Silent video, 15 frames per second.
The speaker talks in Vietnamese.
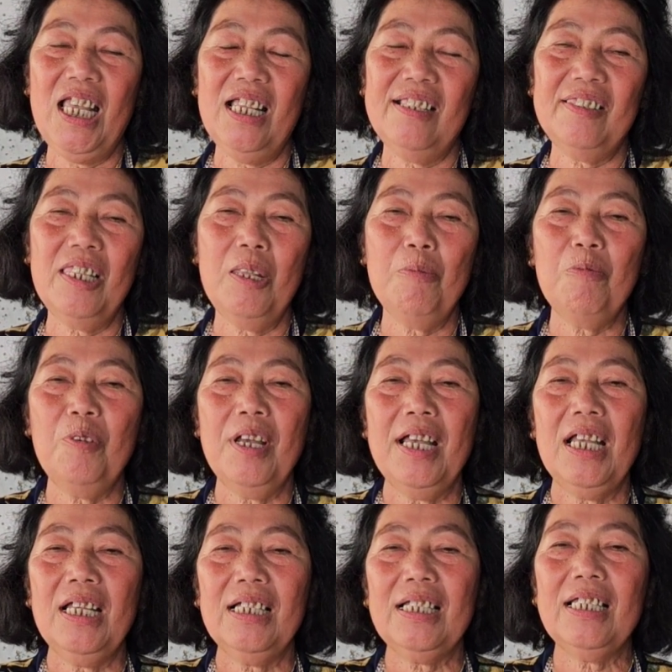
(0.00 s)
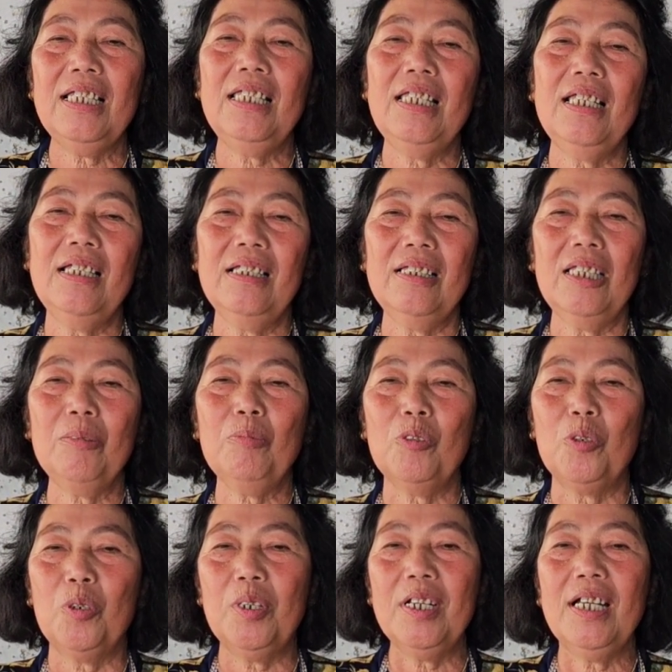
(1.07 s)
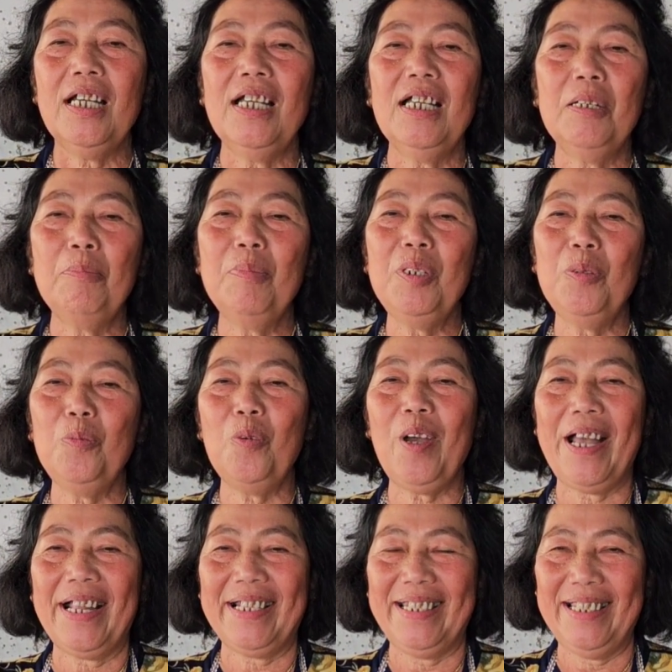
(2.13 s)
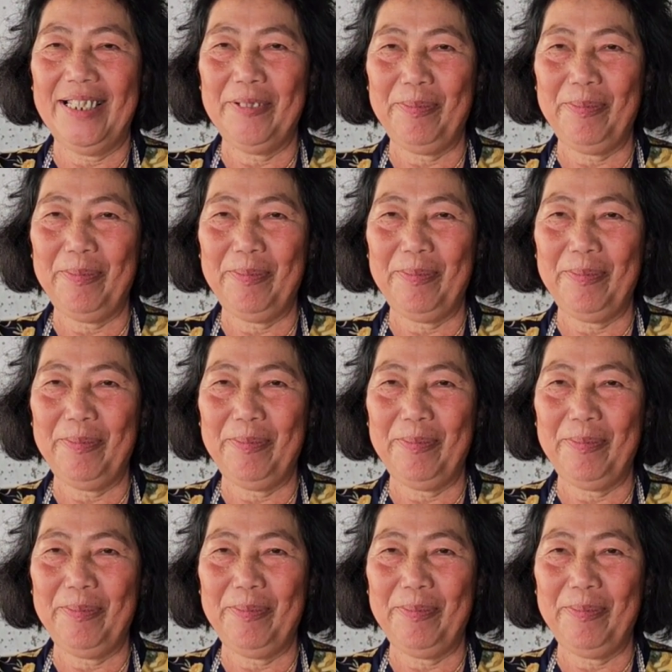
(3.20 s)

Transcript: à, xem qua cái à, ghép của à, Minh Hoàng